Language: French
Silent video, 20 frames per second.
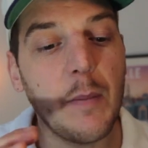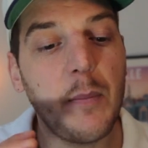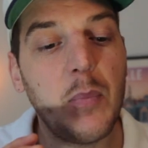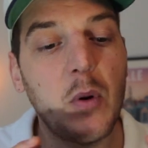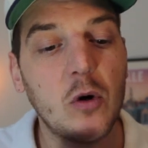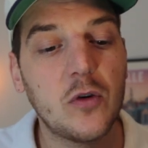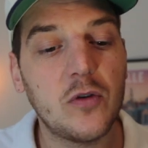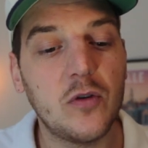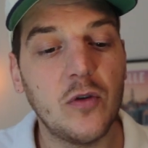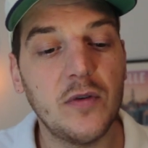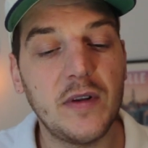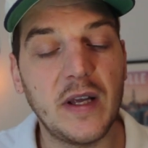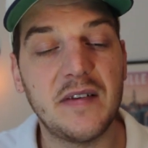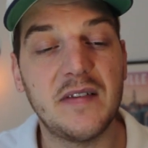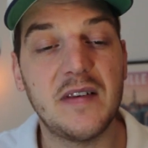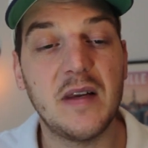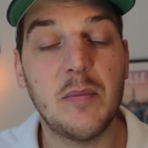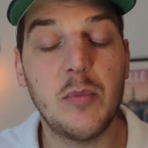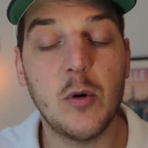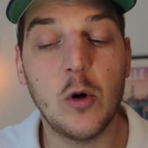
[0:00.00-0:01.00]
importante à
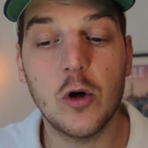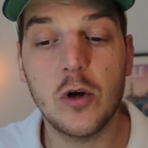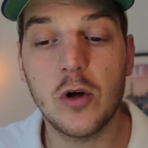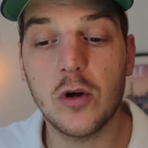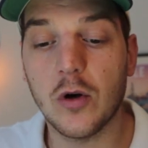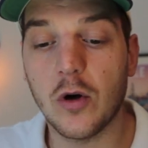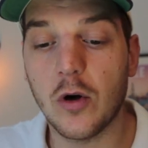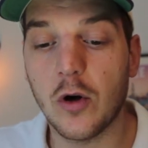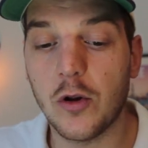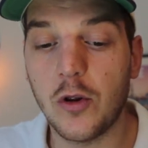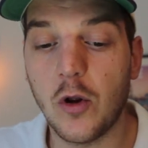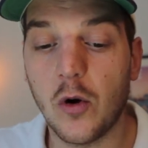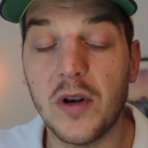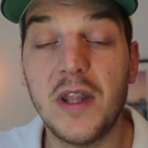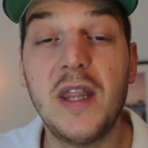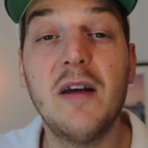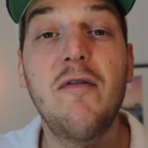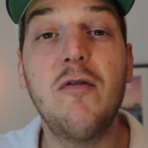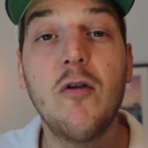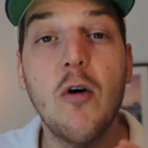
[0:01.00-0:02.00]
cette époque euh, dans
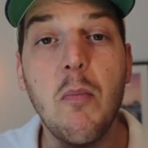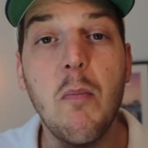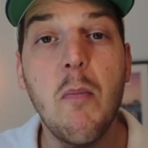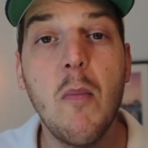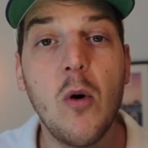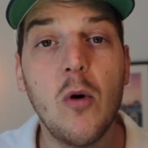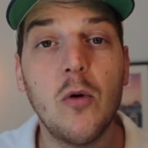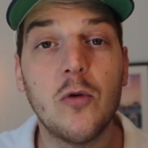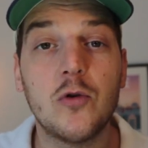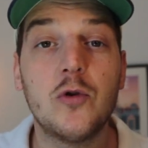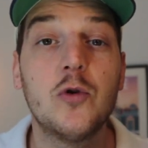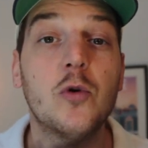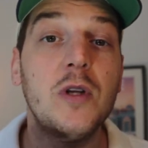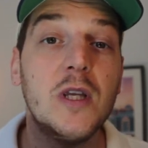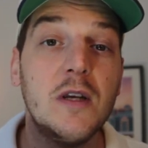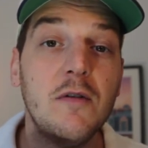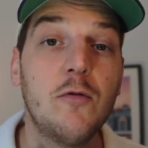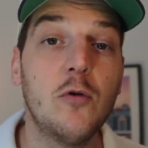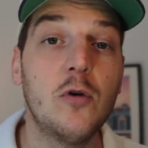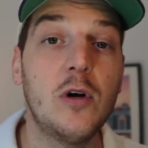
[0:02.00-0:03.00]
le développement du haut
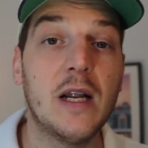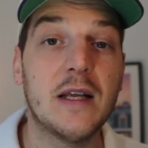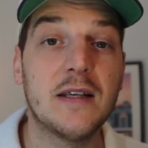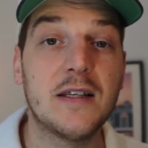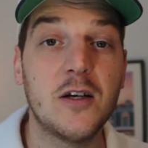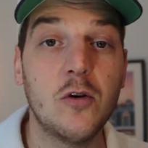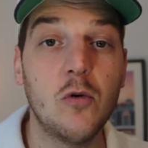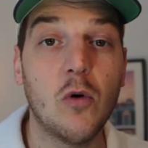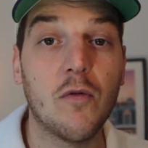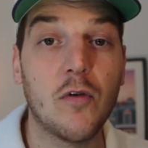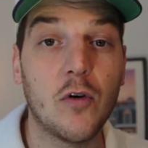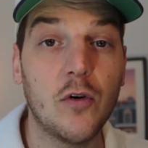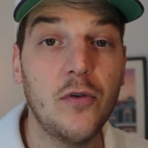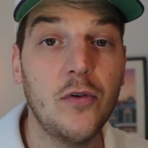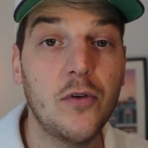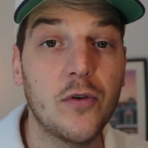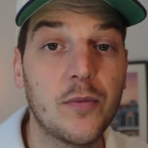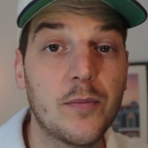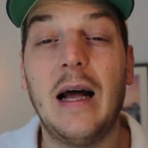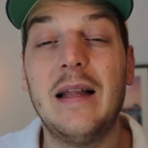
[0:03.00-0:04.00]
niveau de la CO en
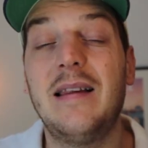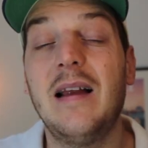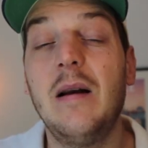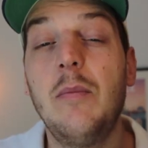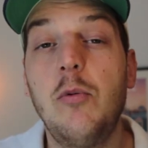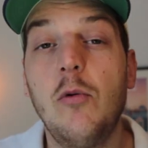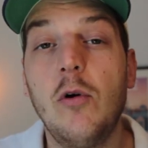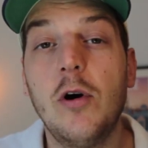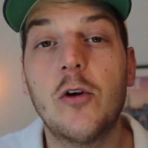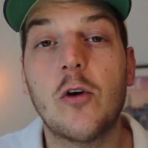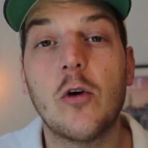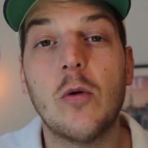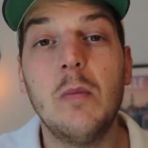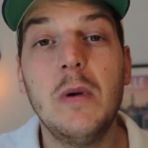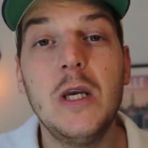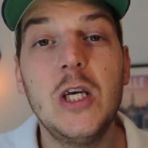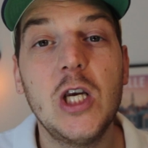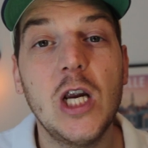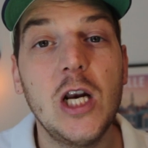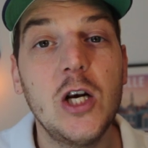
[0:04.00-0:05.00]
France, à tel point que
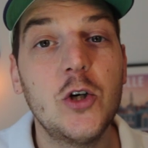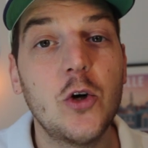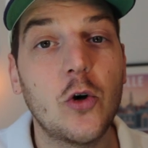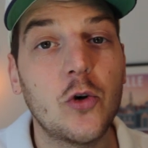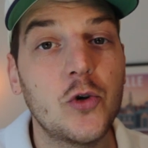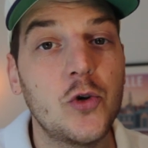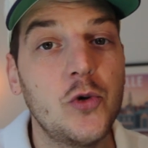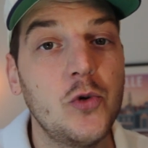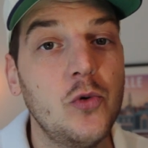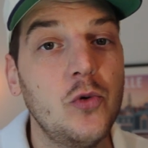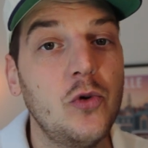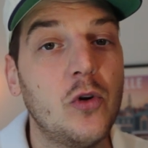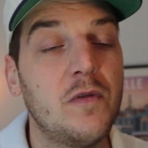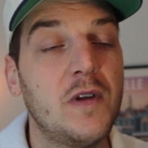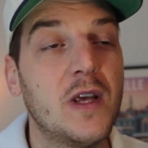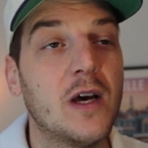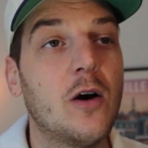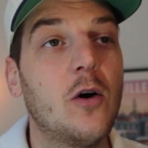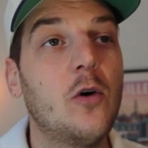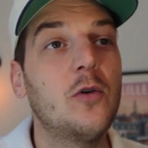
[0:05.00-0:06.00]
Michel Georgiou
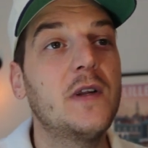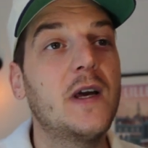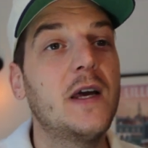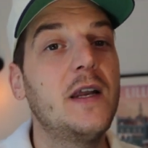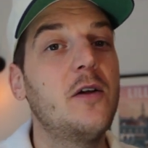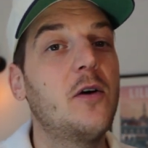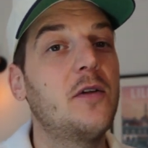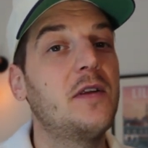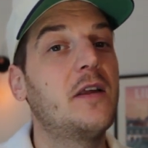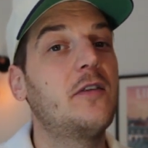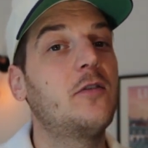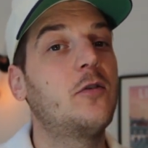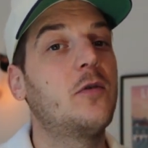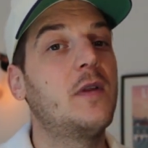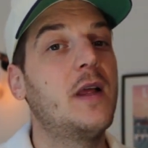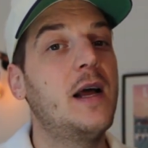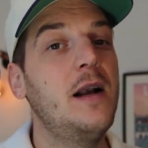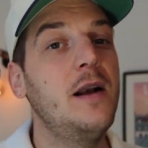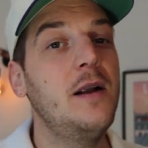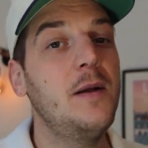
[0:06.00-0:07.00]
devient entraîneur
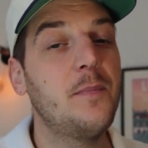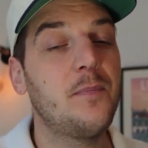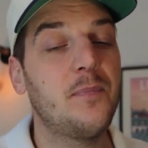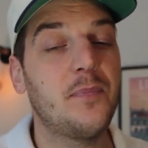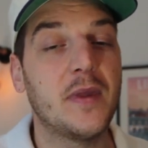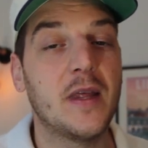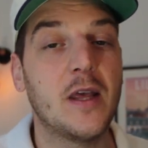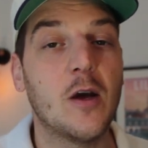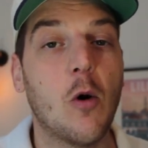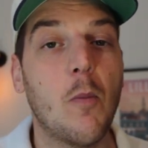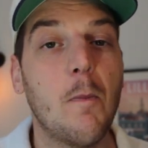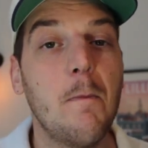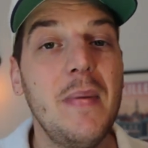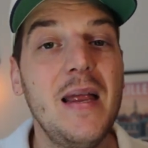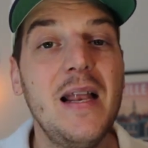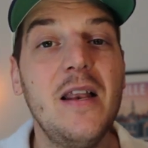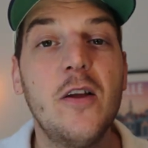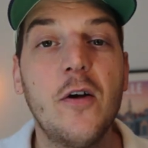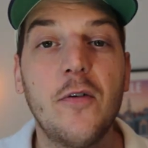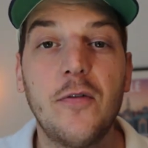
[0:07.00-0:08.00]
national et en
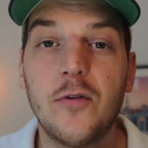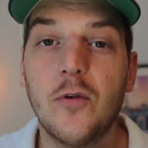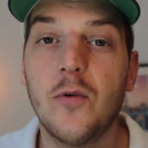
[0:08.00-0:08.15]
19